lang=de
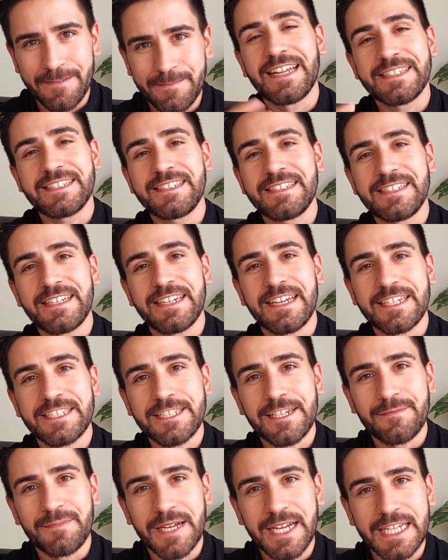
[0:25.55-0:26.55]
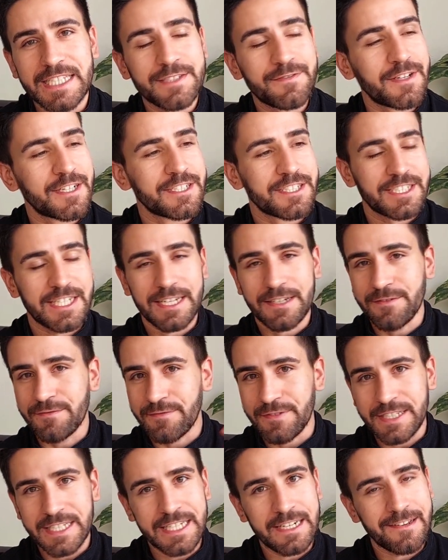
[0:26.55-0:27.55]
Lass uns an der Stelle mal ganz vorne starten
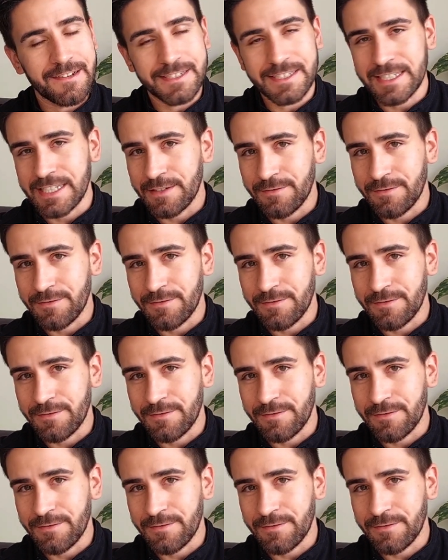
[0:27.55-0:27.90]
für die Leute,